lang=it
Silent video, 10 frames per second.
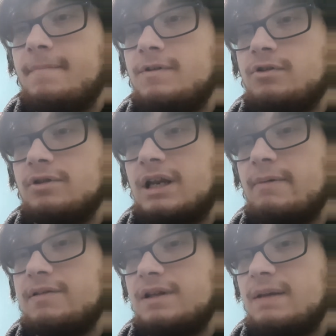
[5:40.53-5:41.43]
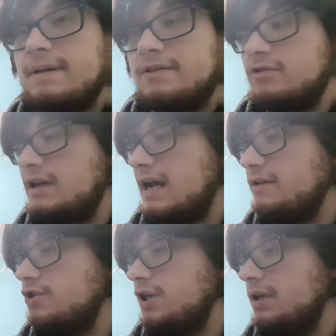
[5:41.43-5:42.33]
Sono delle bozze dei
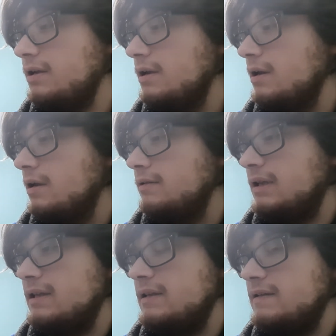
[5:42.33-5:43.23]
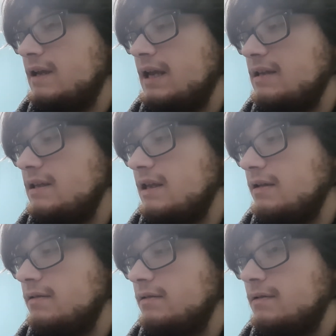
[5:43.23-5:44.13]
personaggi, dei disegni,